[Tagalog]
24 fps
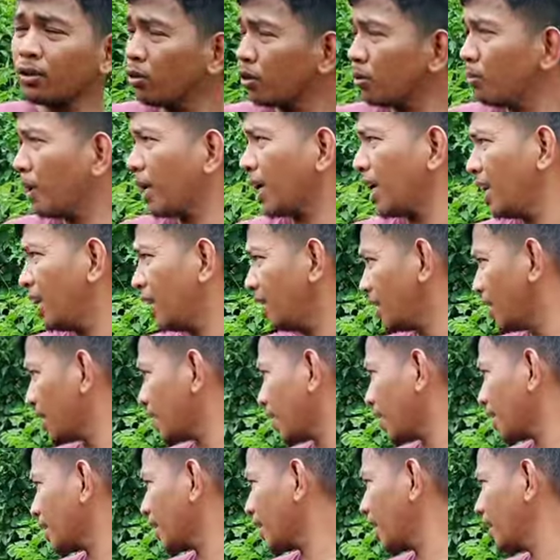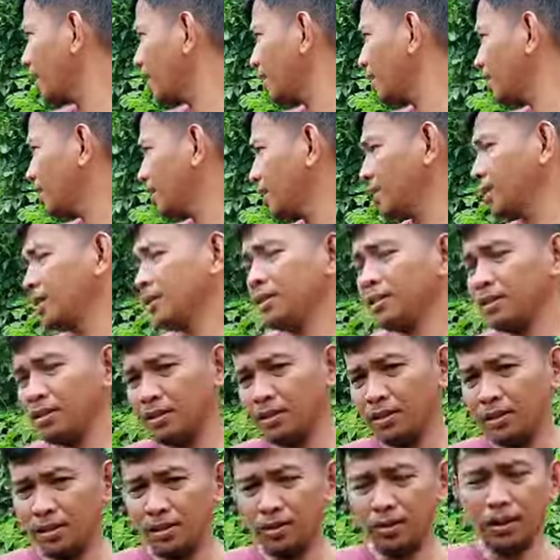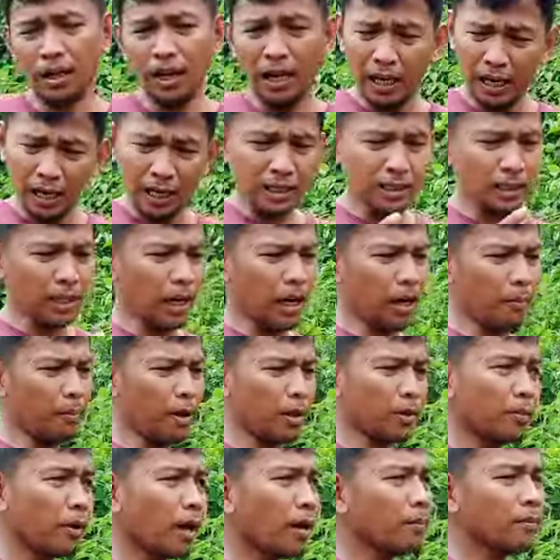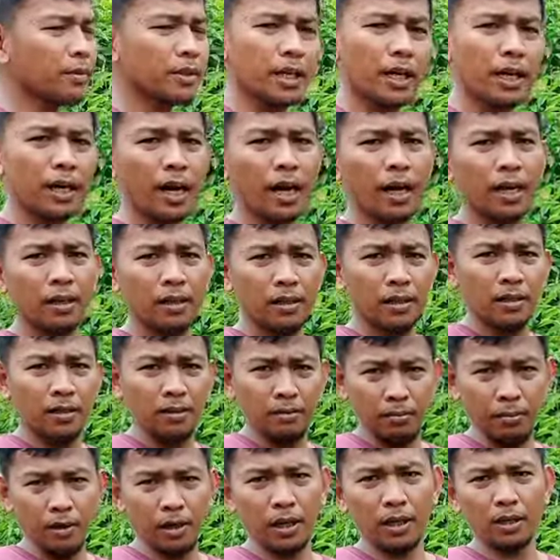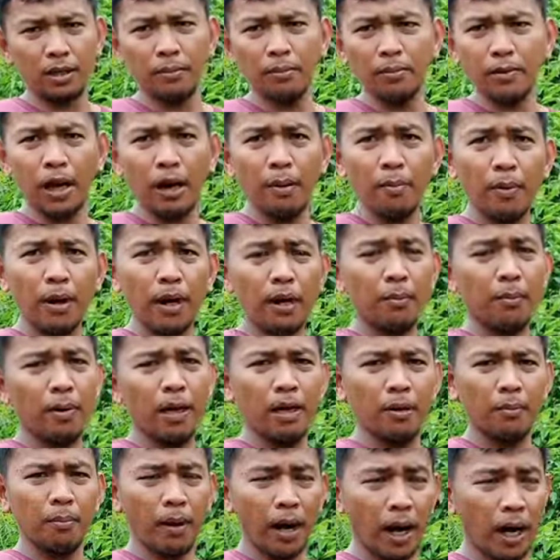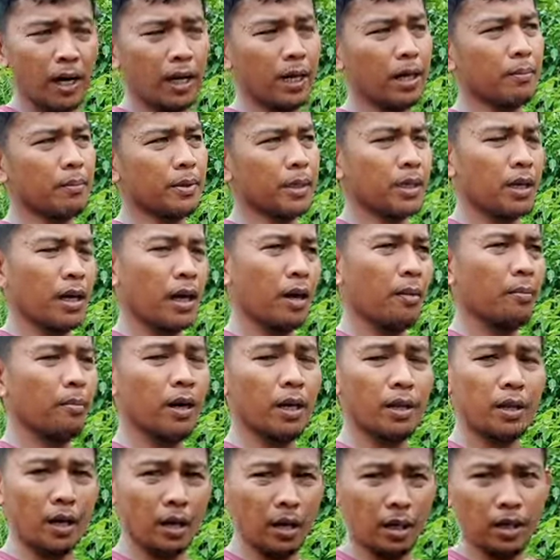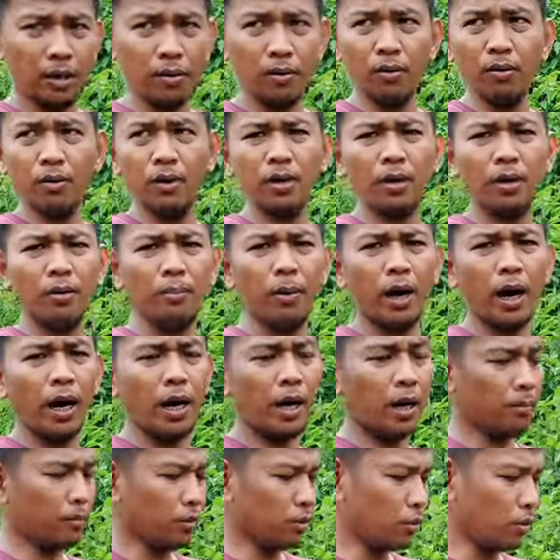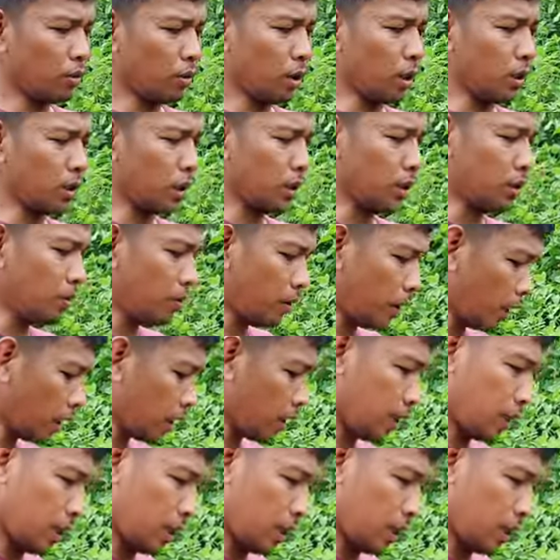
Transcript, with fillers: Tuwas bakilit ka tatay. So, daghang kay salamat ma'am, sir ha. Mga katimtabang, balik-balik, pasalamat. Ang ginoo nagibahala, masukli sa inyo ha.